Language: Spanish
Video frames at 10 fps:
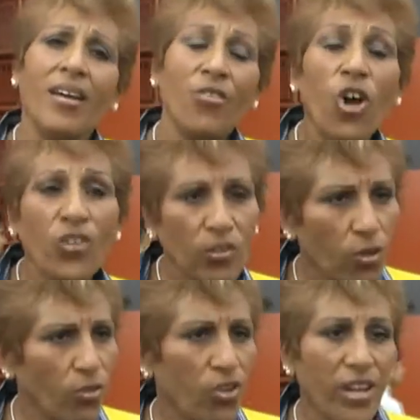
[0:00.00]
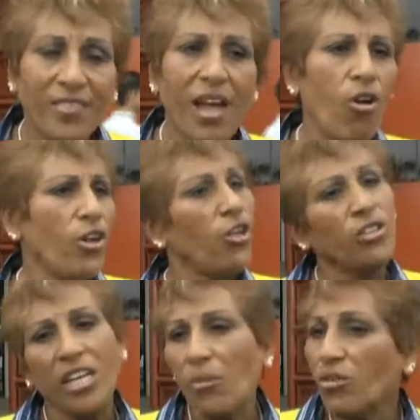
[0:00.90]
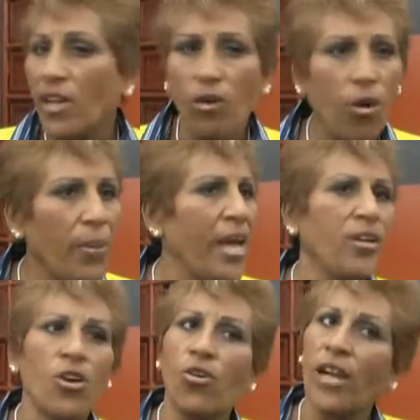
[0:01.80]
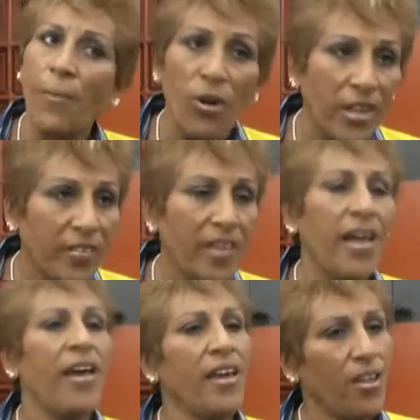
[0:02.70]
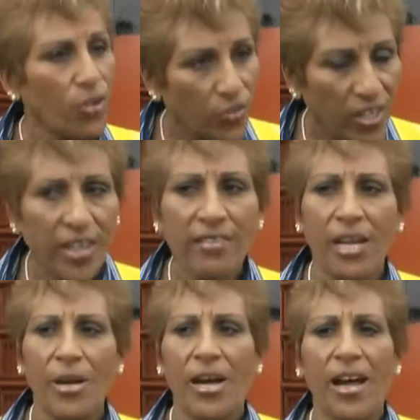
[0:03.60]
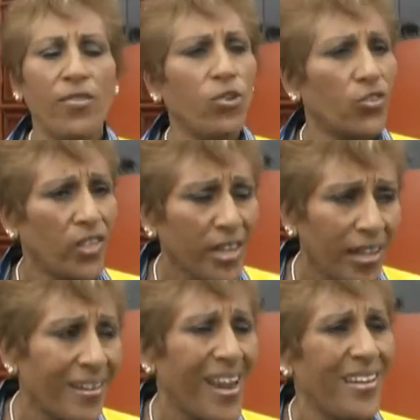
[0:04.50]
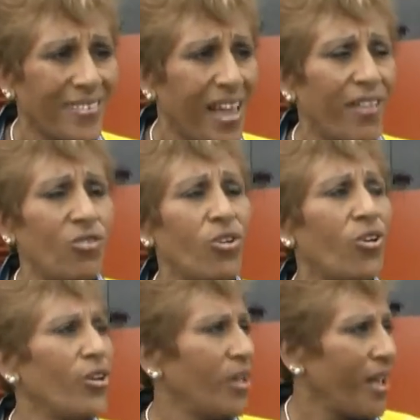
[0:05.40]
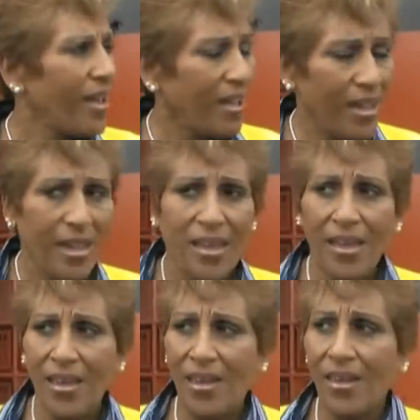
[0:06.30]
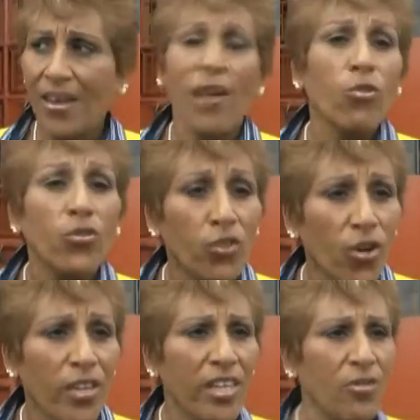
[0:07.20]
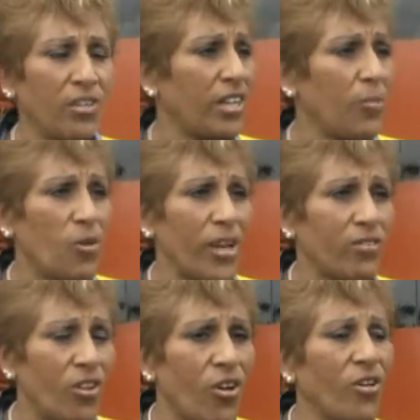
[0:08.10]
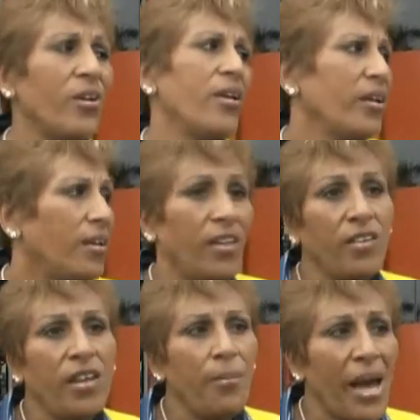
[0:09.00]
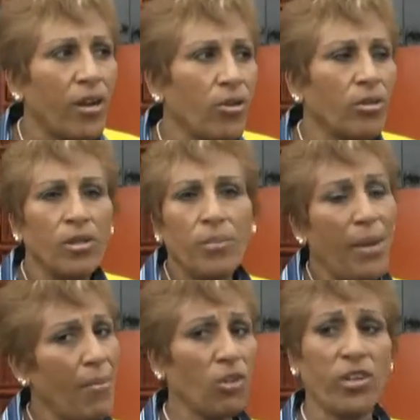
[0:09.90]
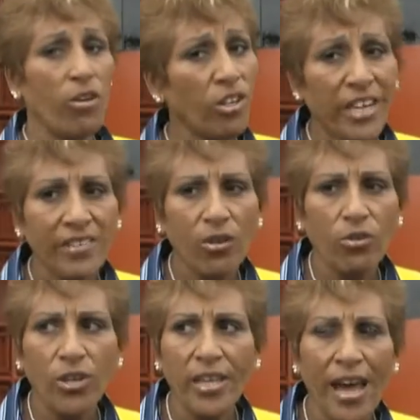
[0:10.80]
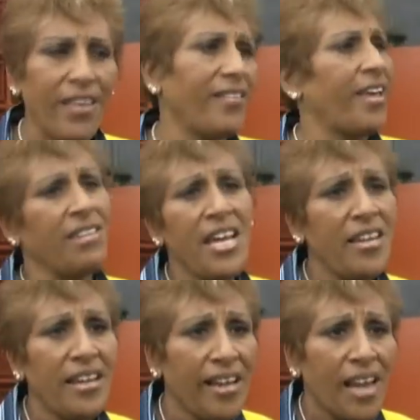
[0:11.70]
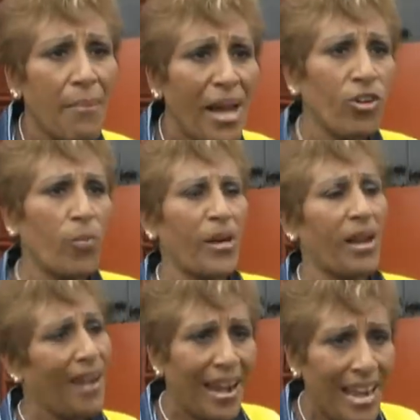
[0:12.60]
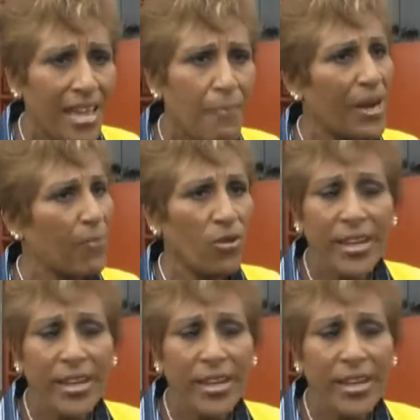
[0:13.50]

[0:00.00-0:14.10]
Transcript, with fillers: no se soluciona hasta hoy, no tenemos el convenio con la policía, ellos siguen trabajando, siguen realizando eh, la custodia de nuestra población y sin embargo, vemos que otras autoridades que tienen en la mano la ley para poder